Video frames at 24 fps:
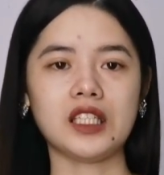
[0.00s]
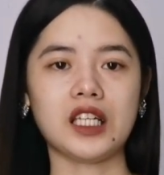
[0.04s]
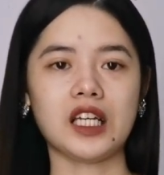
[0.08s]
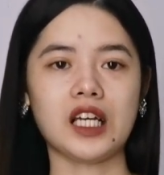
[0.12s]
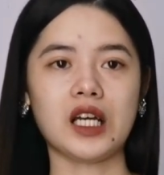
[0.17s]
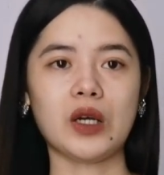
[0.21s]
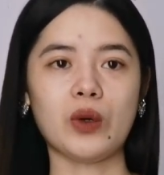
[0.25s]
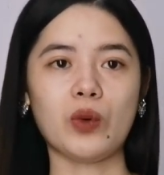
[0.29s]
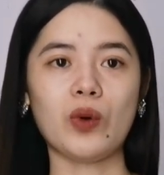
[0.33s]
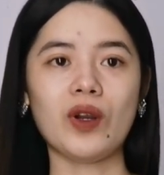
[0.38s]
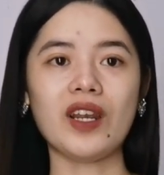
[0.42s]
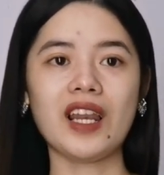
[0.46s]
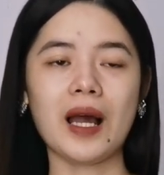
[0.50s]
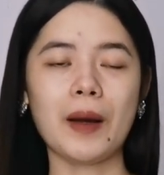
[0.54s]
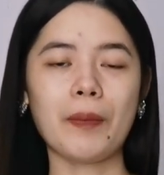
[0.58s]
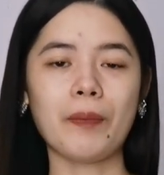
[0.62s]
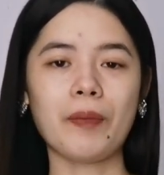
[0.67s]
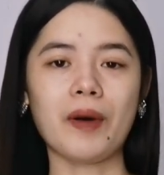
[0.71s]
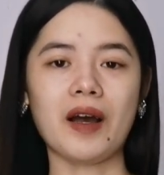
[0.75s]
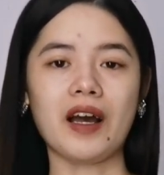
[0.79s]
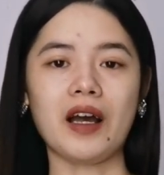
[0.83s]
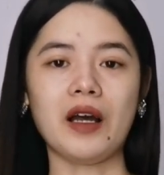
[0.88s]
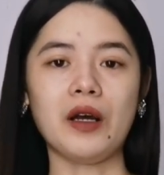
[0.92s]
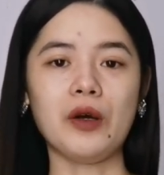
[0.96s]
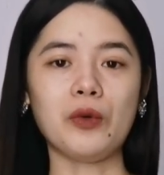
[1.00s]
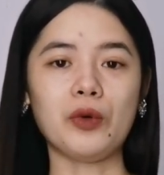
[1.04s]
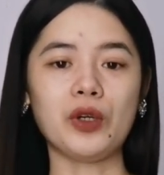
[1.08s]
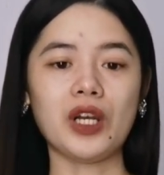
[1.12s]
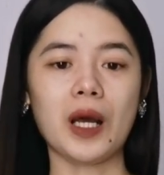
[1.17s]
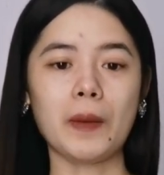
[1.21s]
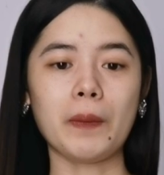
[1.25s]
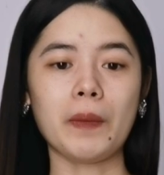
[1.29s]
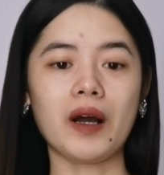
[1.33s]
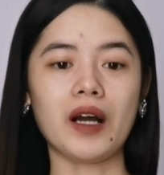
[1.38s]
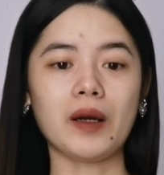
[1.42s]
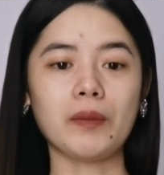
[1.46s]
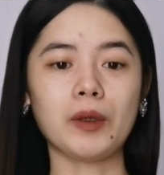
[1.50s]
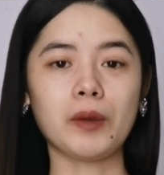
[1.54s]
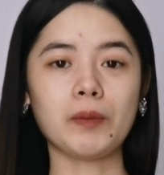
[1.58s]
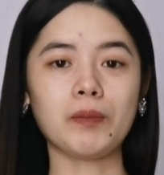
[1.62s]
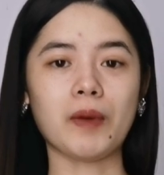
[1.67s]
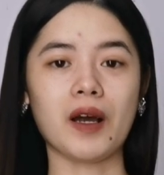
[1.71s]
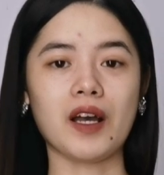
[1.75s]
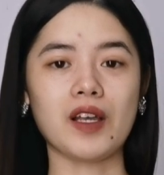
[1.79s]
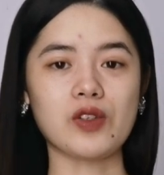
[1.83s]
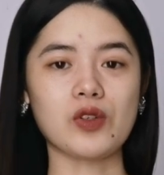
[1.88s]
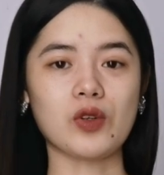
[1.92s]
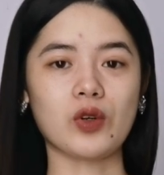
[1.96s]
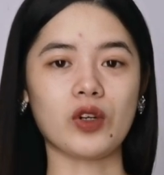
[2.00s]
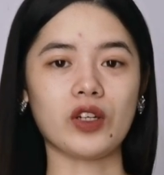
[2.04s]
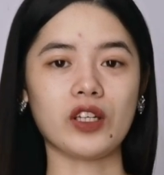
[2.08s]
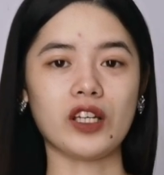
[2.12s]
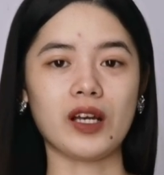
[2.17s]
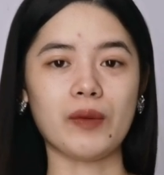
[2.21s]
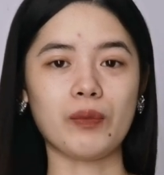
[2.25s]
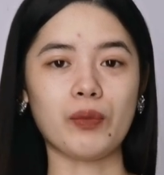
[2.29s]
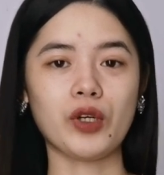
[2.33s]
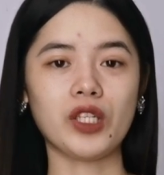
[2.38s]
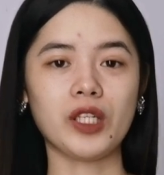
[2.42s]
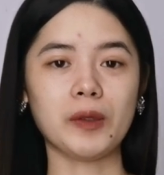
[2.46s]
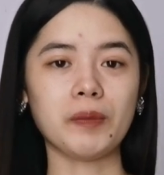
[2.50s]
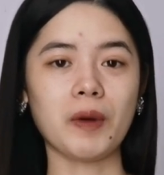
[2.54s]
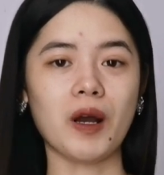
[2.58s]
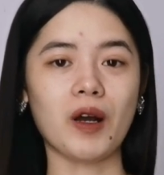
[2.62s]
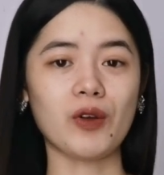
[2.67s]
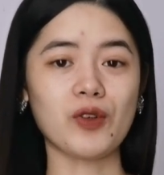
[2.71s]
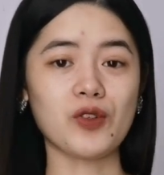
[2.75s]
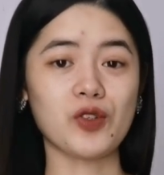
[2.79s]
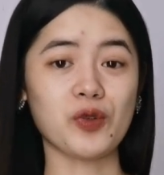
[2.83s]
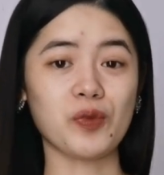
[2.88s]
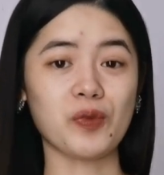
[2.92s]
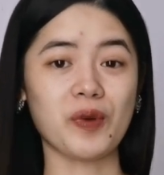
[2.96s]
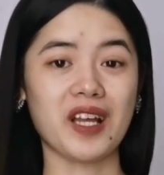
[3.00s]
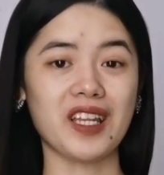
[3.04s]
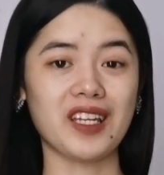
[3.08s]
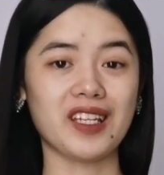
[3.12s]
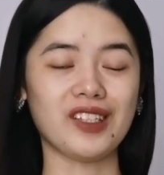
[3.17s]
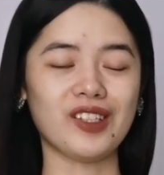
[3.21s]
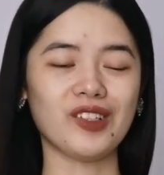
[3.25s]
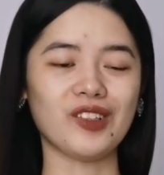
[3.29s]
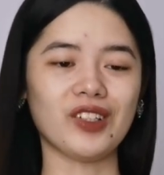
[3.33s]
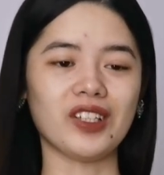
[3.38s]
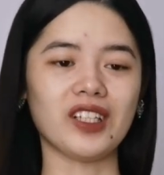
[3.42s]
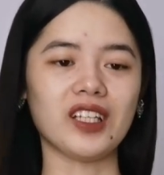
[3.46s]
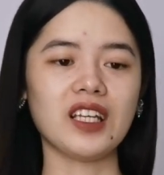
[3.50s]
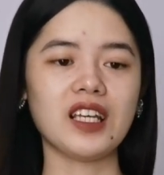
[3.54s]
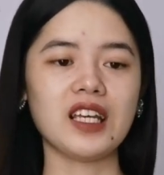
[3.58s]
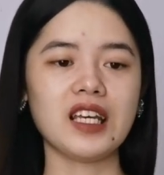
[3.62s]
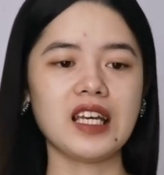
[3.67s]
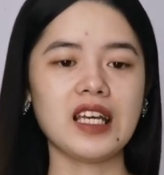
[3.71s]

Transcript: na wala pa, wala pa kami pasok, kaya pwede pa ako sumali doon.